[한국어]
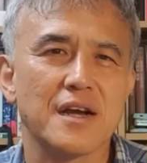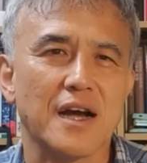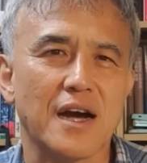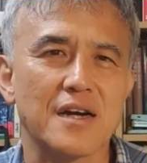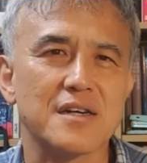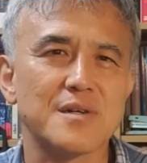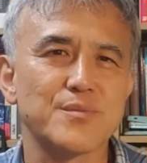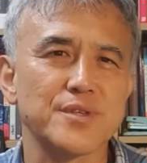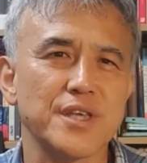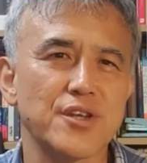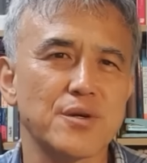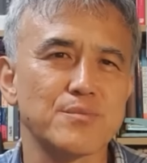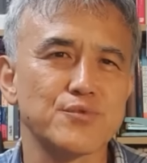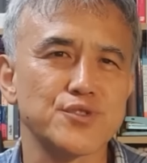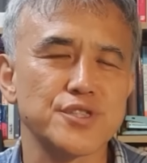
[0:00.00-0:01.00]
가끔은
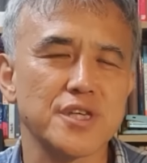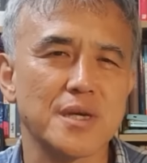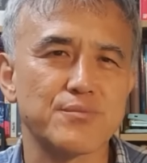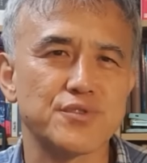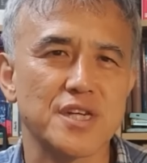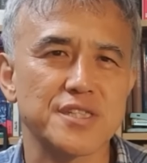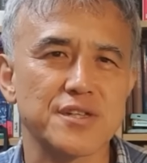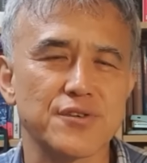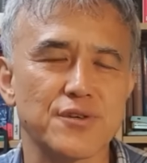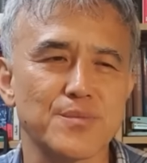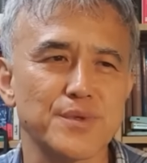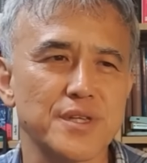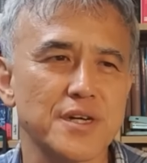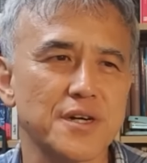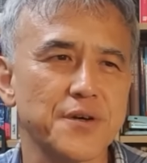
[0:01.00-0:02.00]
이런 문제에 부닥칠
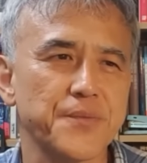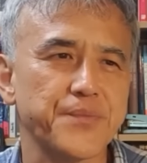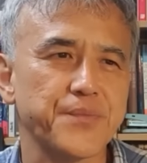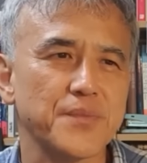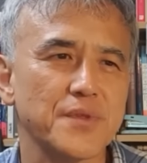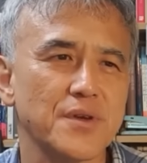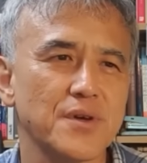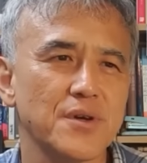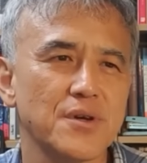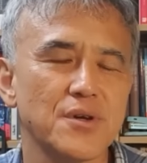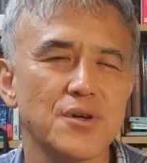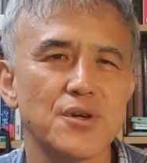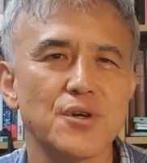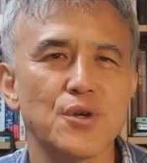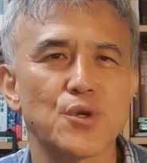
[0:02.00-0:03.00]
겁니다.
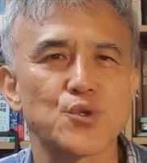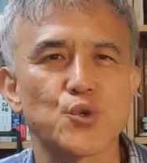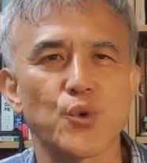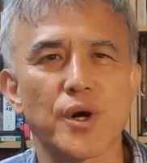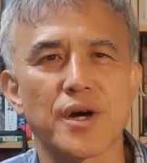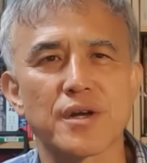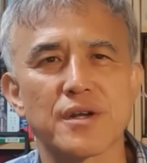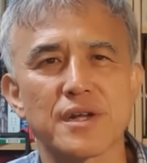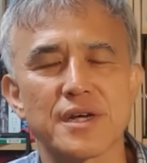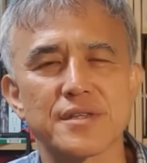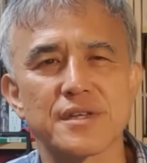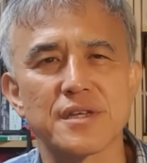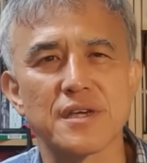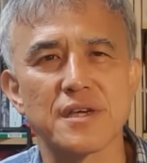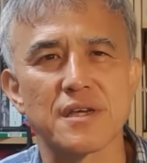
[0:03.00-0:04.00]
좋아하는
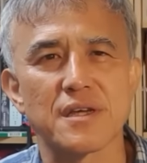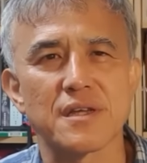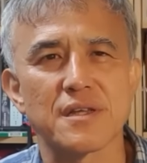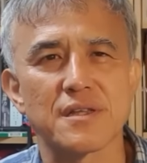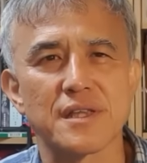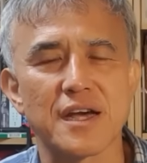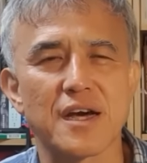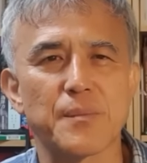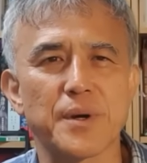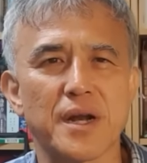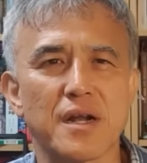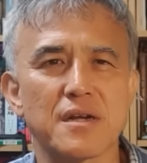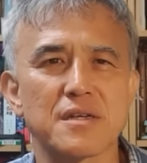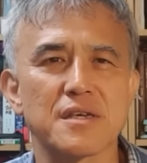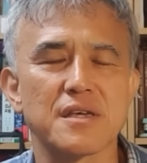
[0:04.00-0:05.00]
아들이 내가
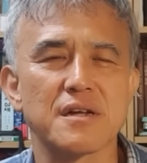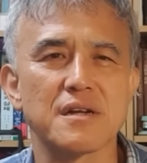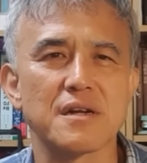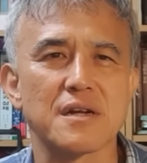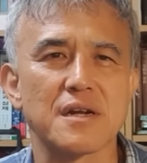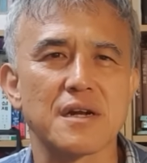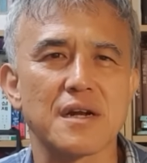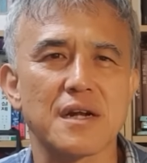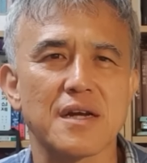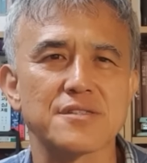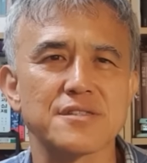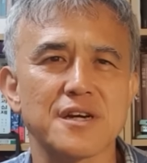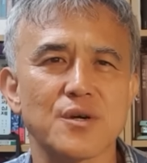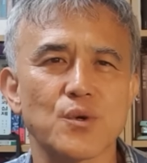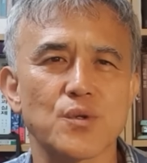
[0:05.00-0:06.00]
바라는 길을
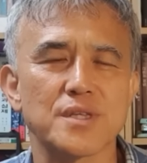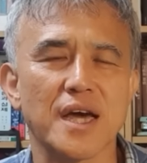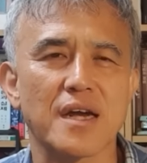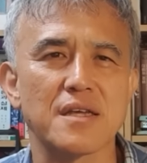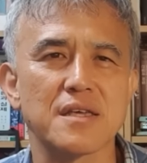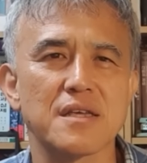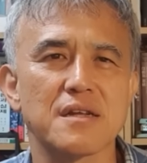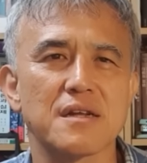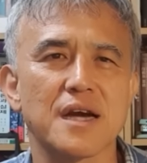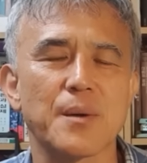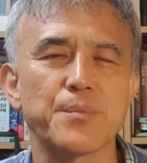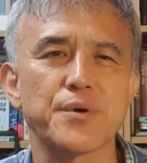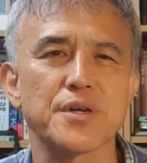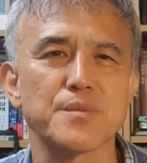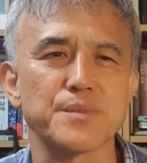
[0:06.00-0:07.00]
가지 않고 다른 길을
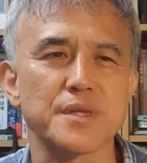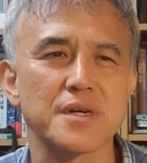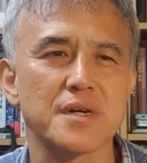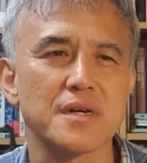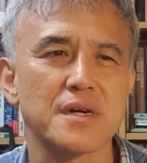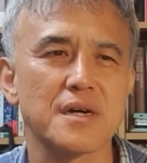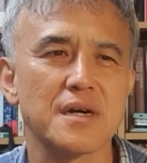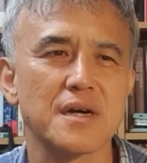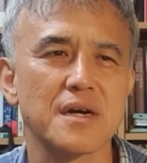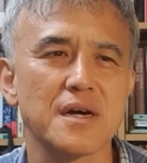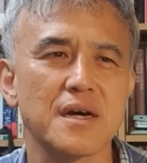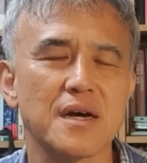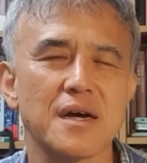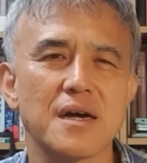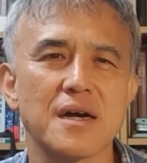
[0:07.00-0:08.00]
가버립니다.
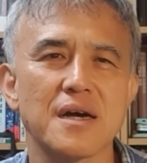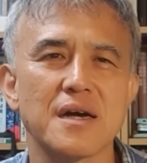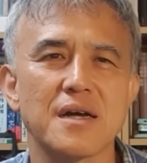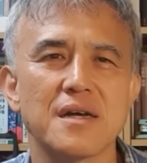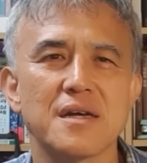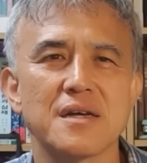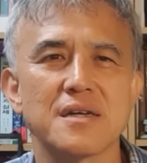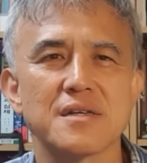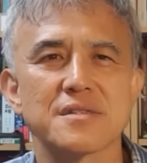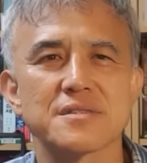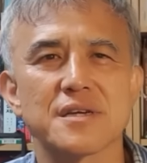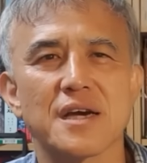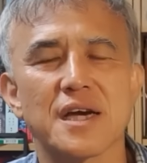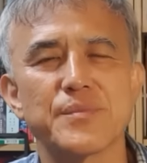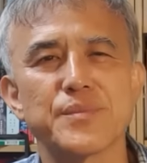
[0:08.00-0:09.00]

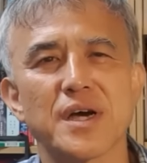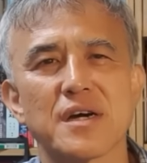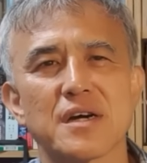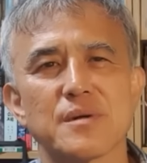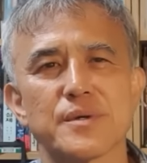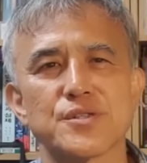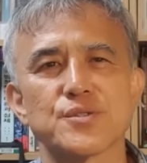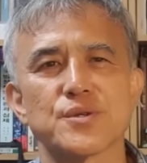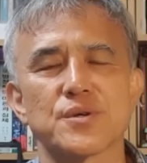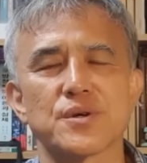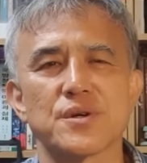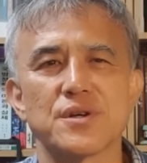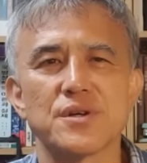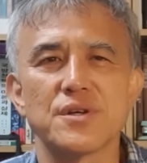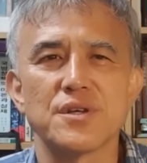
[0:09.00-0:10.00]
참 난감하죠.
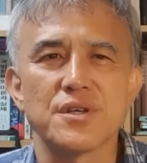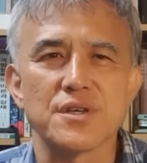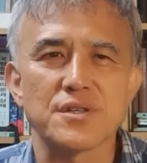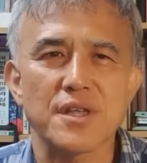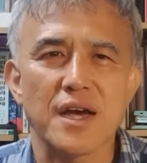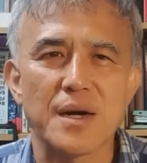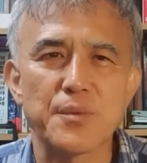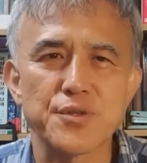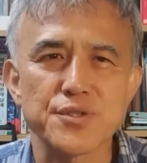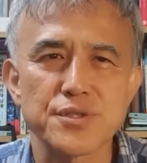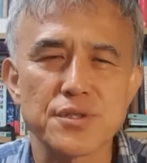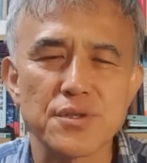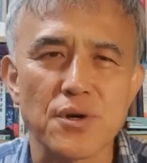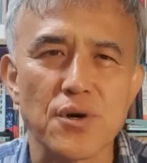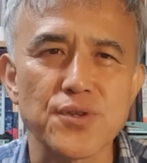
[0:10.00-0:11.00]
이때
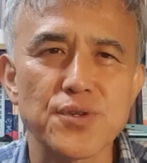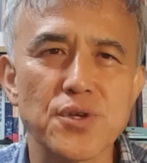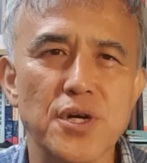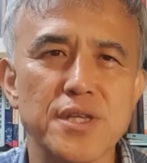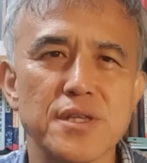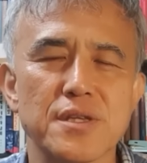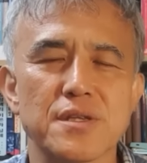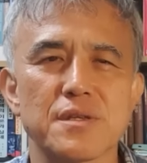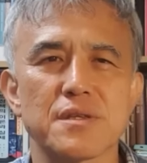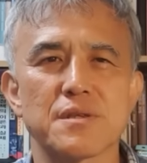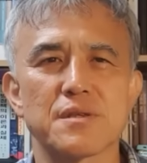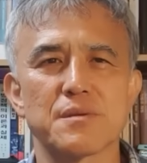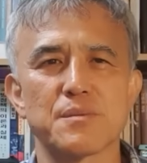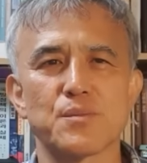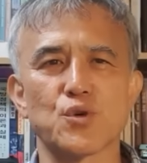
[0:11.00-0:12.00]
아버지는 어떤
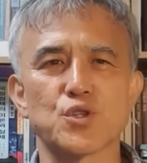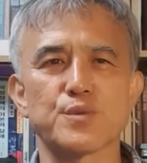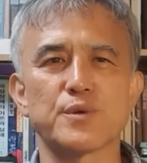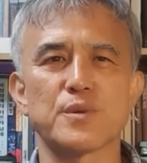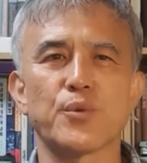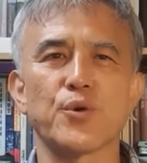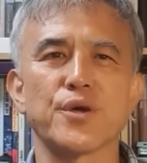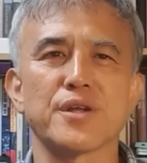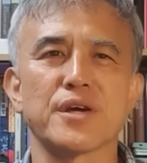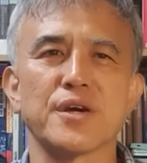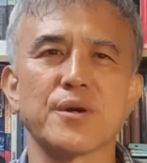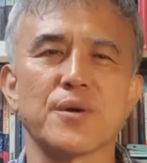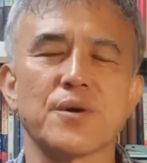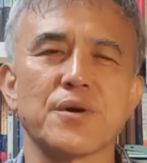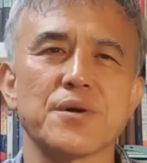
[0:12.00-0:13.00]
모습을
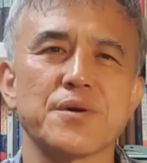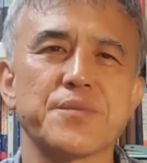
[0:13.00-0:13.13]
보이나요?